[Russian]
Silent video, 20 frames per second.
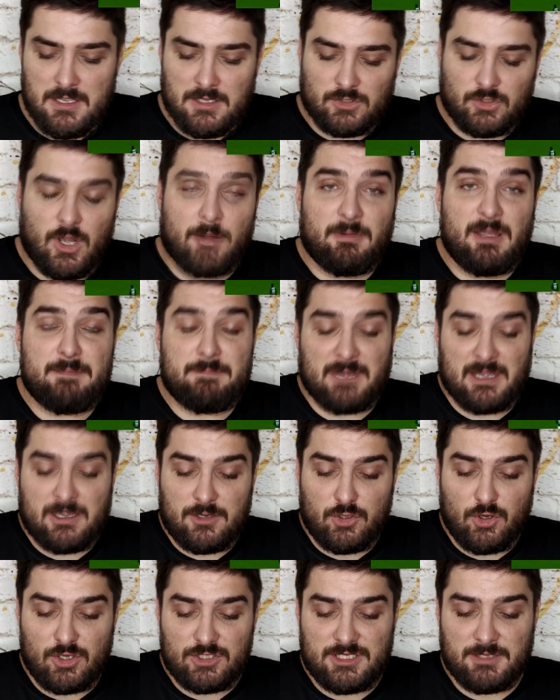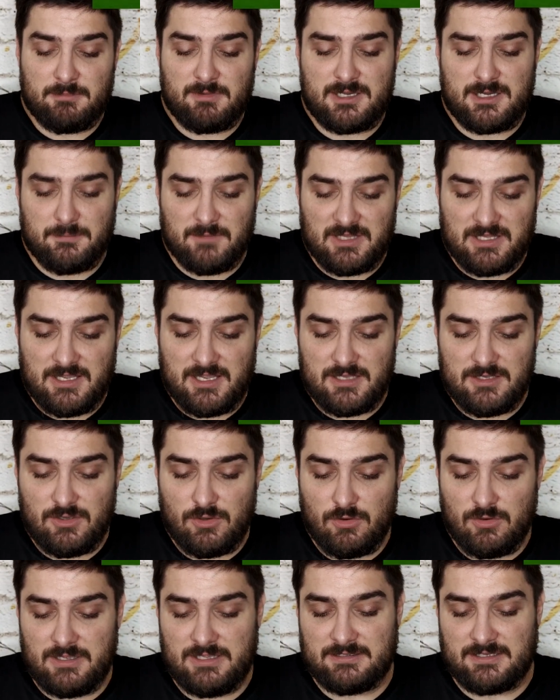Ну а мы переходим к
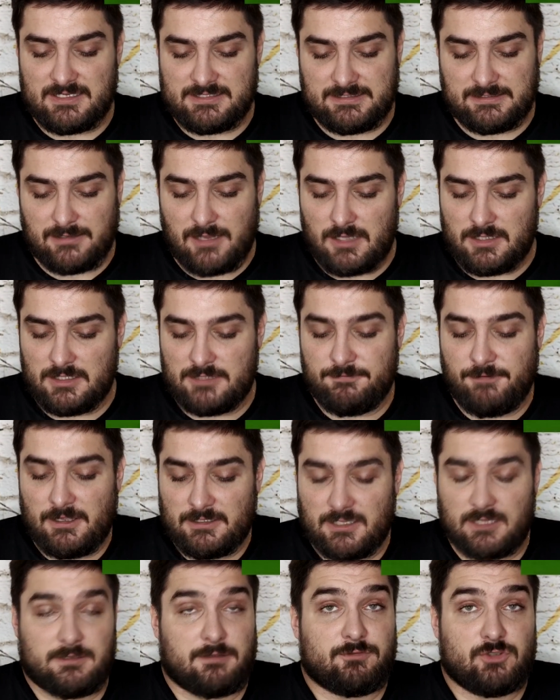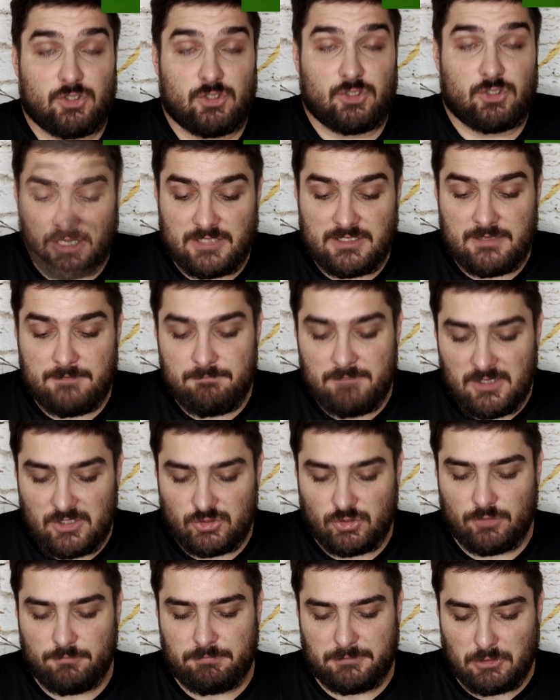мнению иностранных фанатов. Что же они
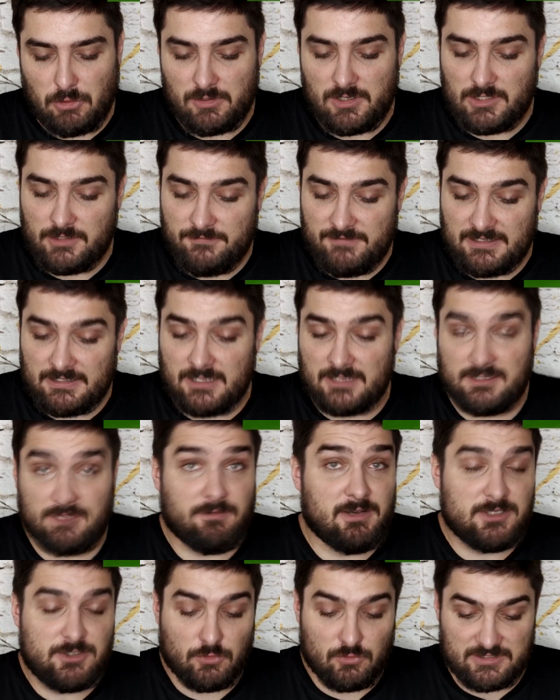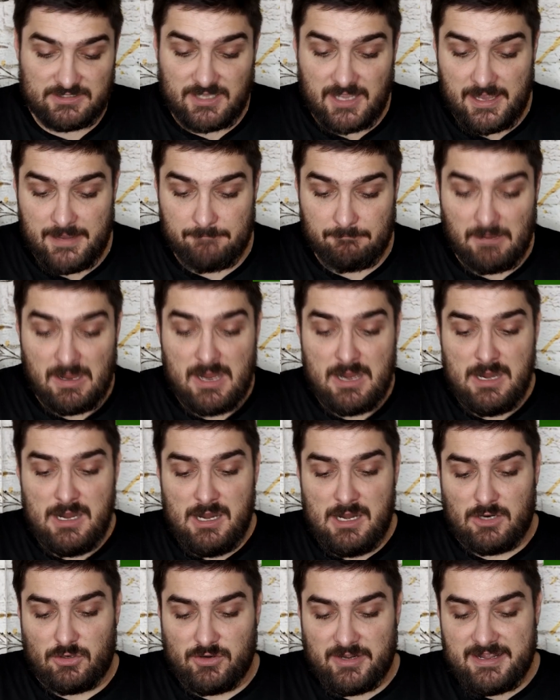пишут про Головина? Давайте узнаем.
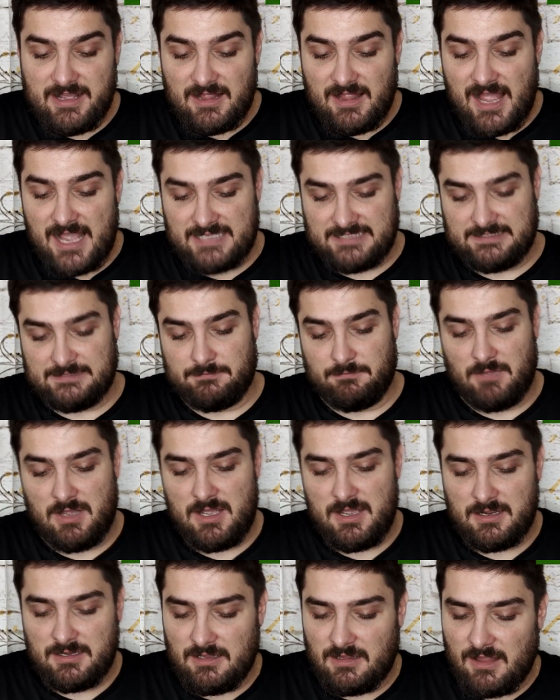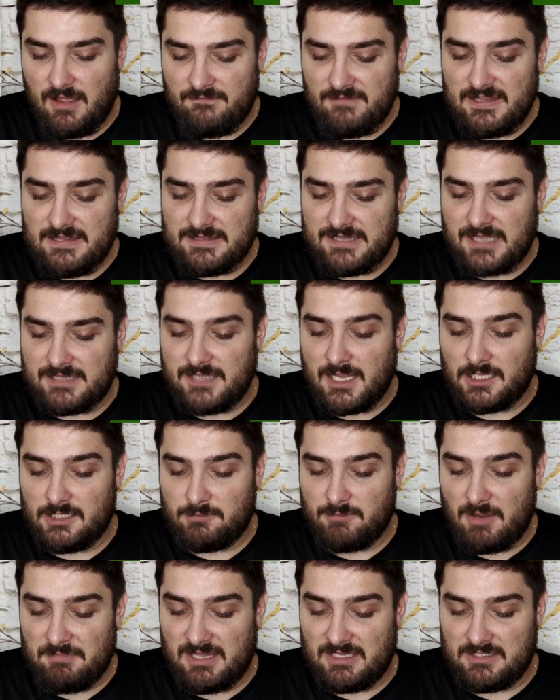Регалазм. Головин на данный
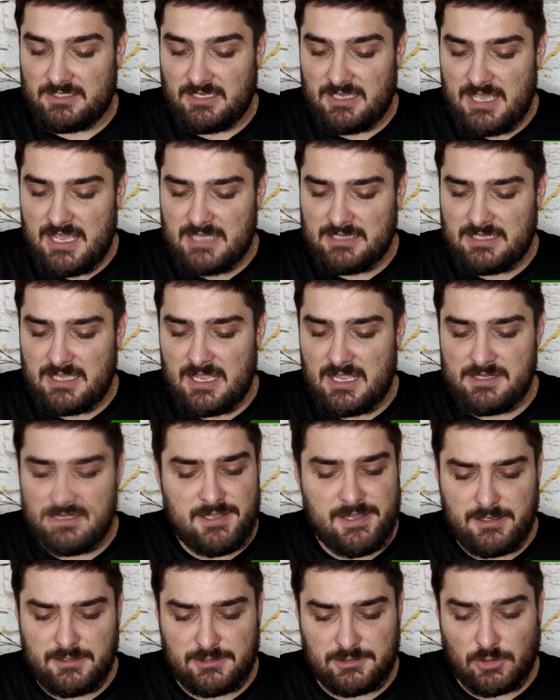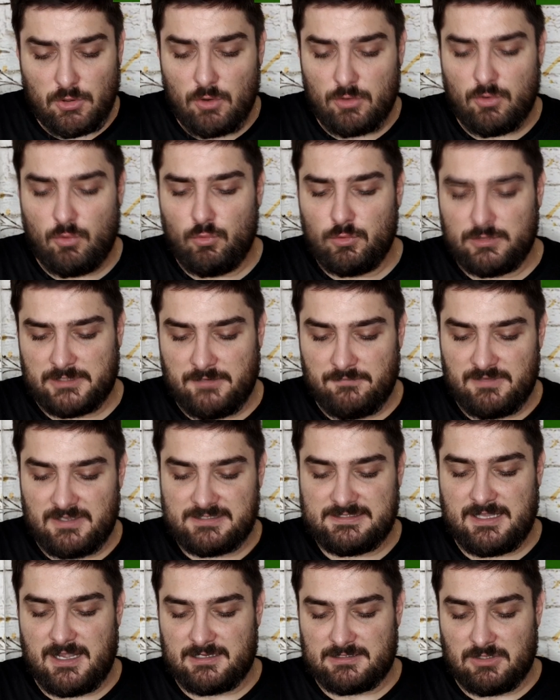момент – это не игрок уровня
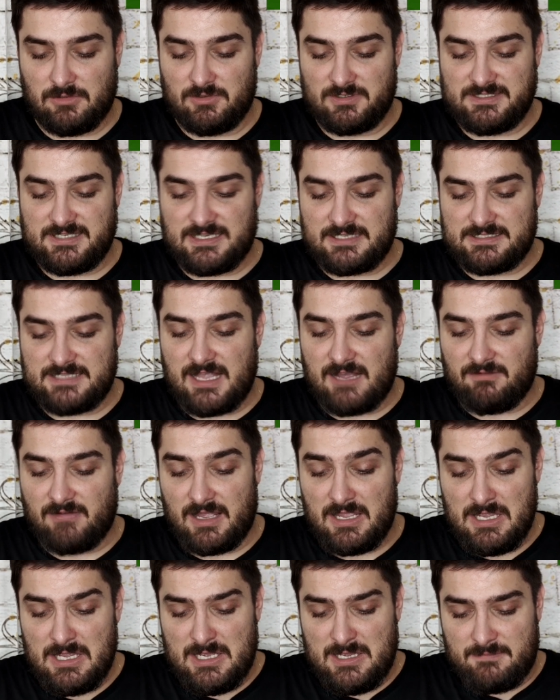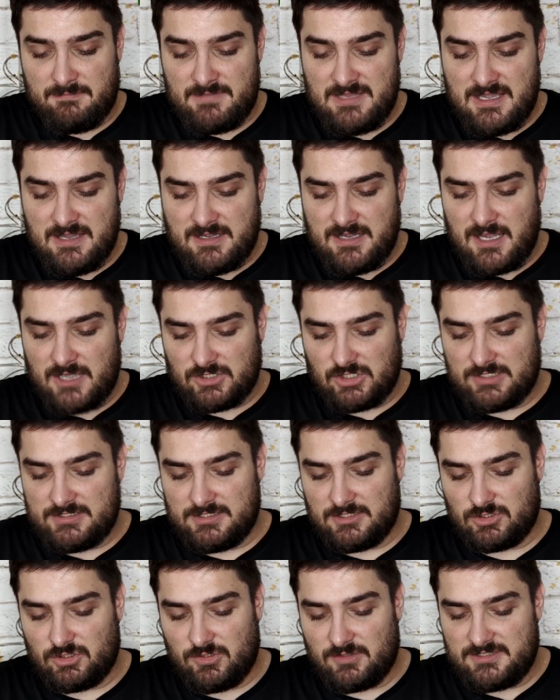стартового состава. Мне
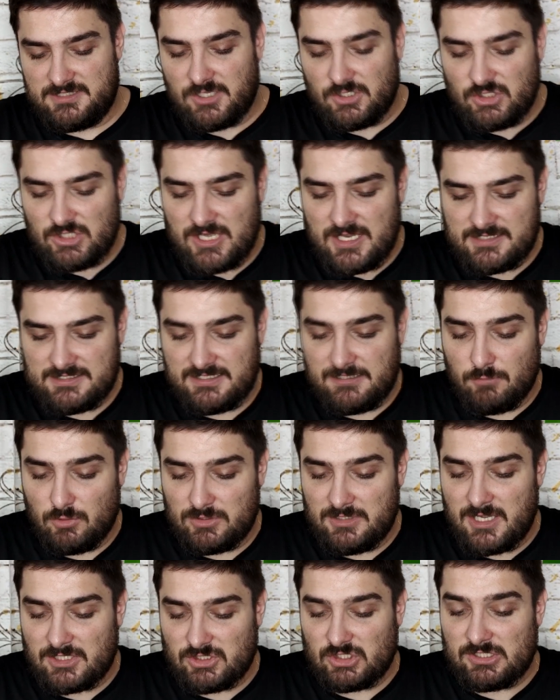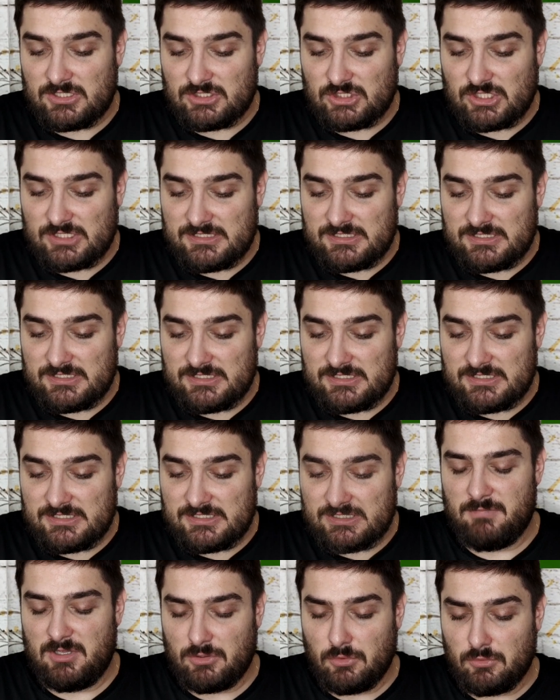кажется, что сейчас ему даже на
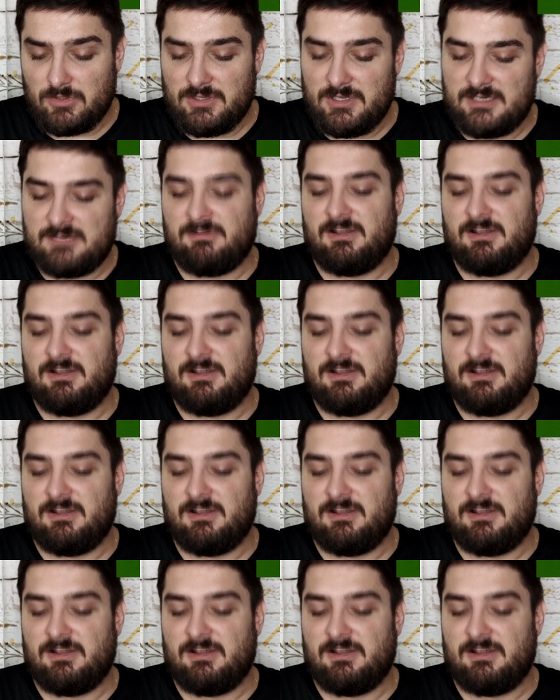60 минут не